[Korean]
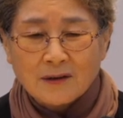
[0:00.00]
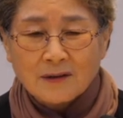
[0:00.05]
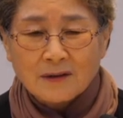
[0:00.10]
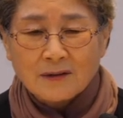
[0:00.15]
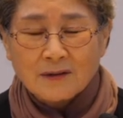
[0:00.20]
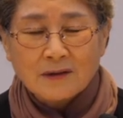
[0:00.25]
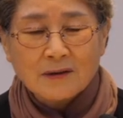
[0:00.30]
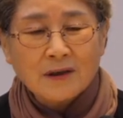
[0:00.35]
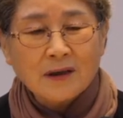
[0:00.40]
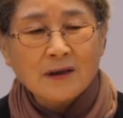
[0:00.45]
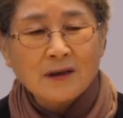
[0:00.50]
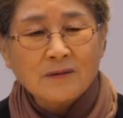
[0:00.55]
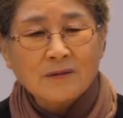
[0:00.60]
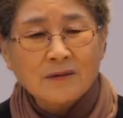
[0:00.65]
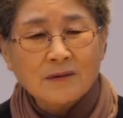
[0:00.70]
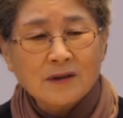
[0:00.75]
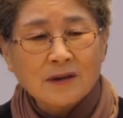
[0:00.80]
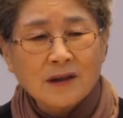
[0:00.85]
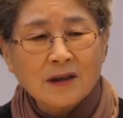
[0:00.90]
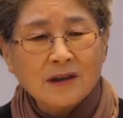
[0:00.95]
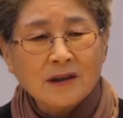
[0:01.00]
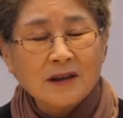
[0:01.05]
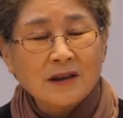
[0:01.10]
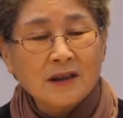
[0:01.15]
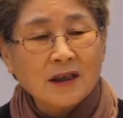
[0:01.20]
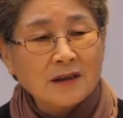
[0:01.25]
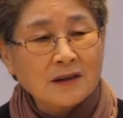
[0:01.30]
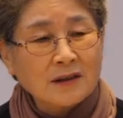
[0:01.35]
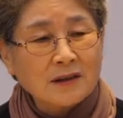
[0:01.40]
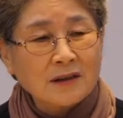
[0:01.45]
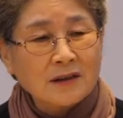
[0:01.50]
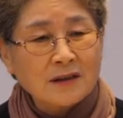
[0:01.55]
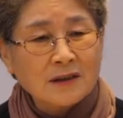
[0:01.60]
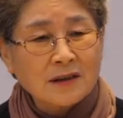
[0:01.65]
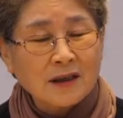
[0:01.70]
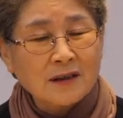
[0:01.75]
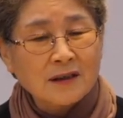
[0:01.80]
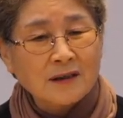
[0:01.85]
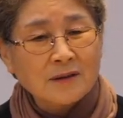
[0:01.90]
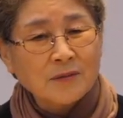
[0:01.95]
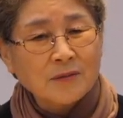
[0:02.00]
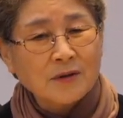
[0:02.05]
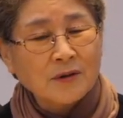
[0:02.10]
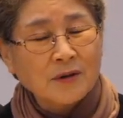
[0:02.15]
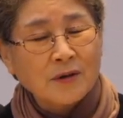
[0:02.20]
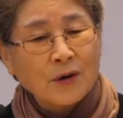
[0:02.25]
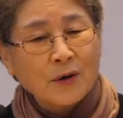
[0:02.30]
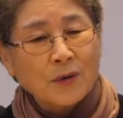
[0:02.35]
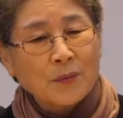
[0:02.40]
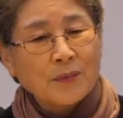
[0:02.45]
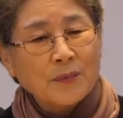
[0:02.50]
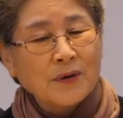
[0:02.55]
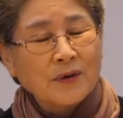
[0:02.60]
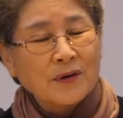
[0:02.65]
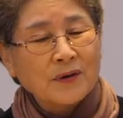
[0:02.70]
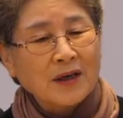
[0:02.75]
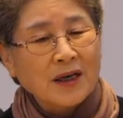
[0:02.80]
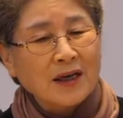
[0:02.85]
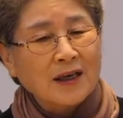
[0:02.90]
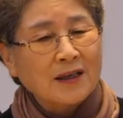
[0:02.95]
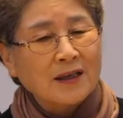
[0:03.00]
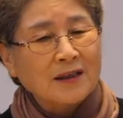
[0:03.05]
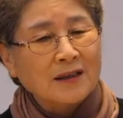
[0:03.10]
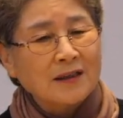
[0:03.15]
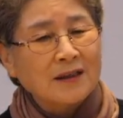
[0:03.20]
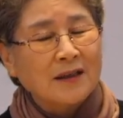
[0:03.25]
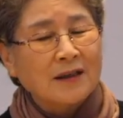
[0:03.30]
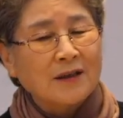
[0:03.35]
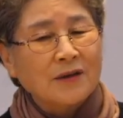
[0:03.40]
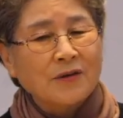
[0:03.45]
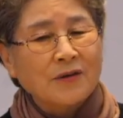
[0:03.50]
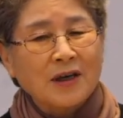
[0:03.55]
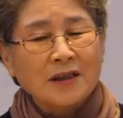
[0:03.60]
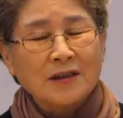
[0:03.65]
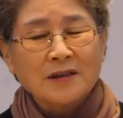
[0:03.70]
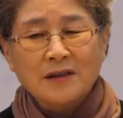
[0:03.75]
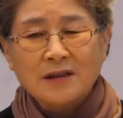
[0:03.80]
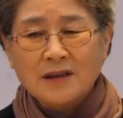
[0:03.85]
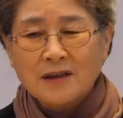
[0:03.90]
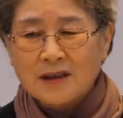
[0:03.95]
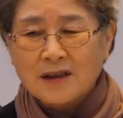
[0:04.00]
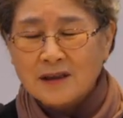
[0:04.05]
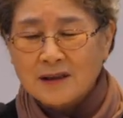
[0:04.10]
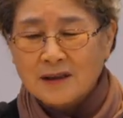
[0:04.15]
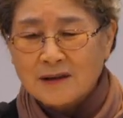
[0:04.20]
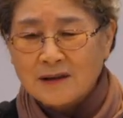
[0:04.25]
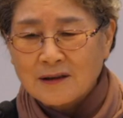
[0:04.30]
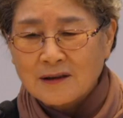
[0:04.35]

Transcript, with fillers: 그게 우리가 이타적인 사람으로 변화하는 과정이에요.